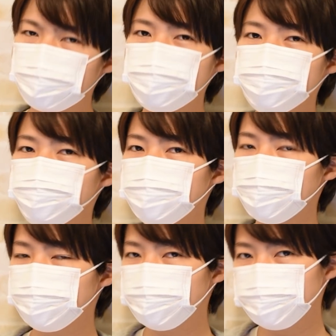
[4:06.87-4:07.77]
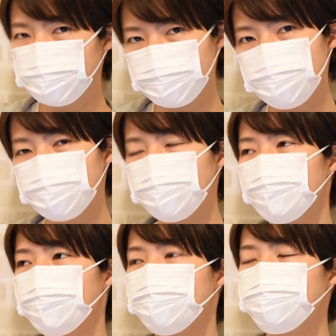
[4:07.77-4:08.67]
ない人も結構いるから
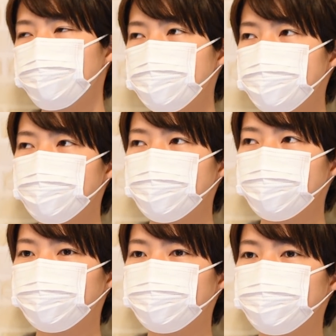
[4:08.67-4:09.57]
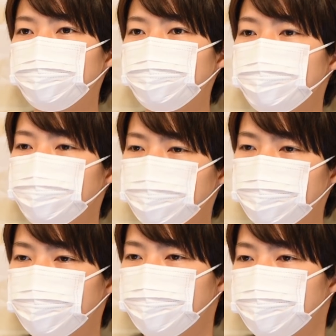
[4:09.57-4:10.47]
やっぱりえっ、ー、と
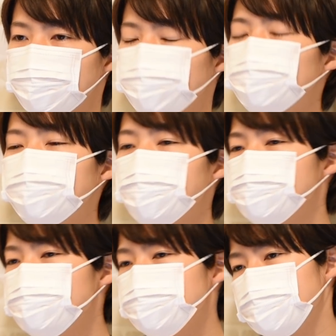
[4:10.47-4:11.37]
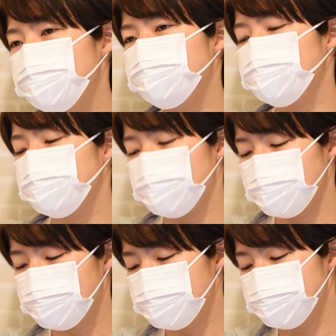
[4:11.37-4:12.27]
ねもう大丈夫だよもうね
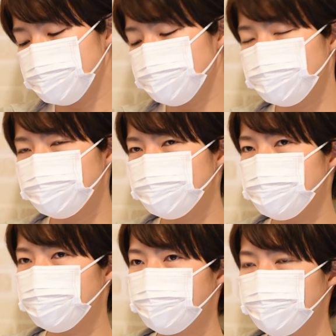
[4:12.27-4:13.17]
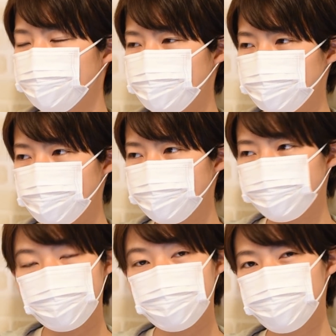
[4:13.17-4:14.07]
平熱に戻ってもう多
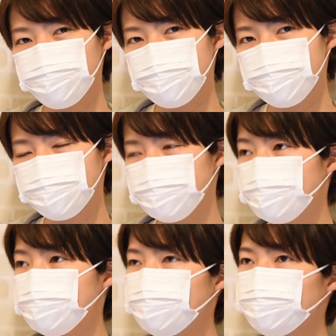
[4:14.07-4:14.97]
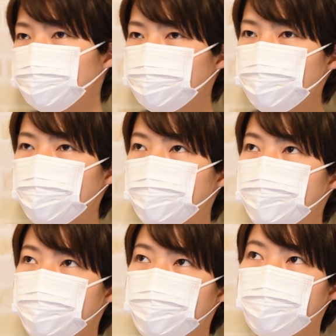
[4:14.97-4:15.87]
分大丈夫ですって言いたい時には、
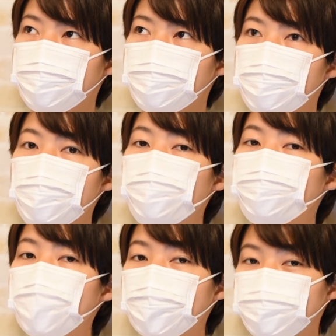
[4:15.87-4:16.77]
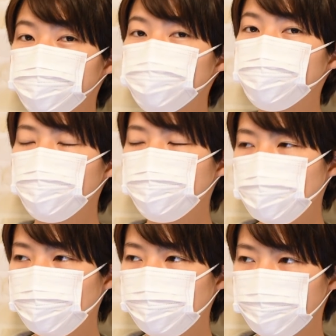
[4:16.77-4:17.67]
えー、I'm back to
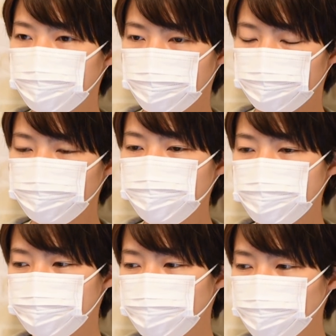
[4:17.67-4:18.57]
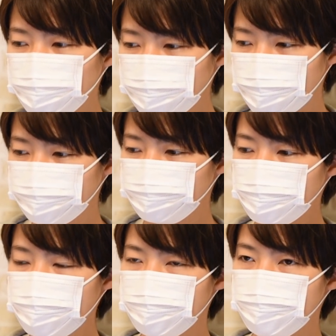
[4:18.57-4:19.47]
normal、えー、ノーマルに戻ったと
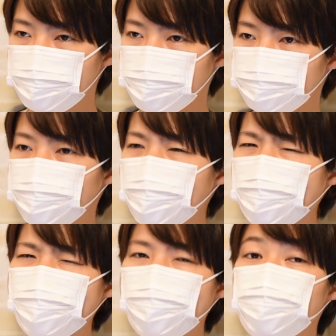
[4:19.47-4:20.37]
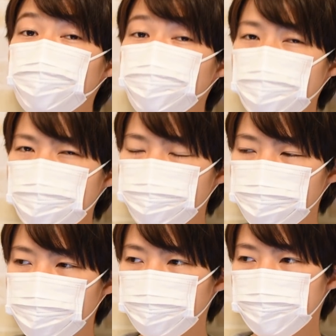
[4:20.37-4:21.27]
か、えーと、I had a
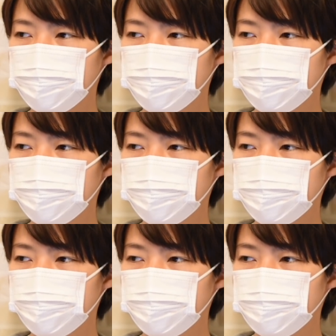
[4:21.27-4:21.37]
fever、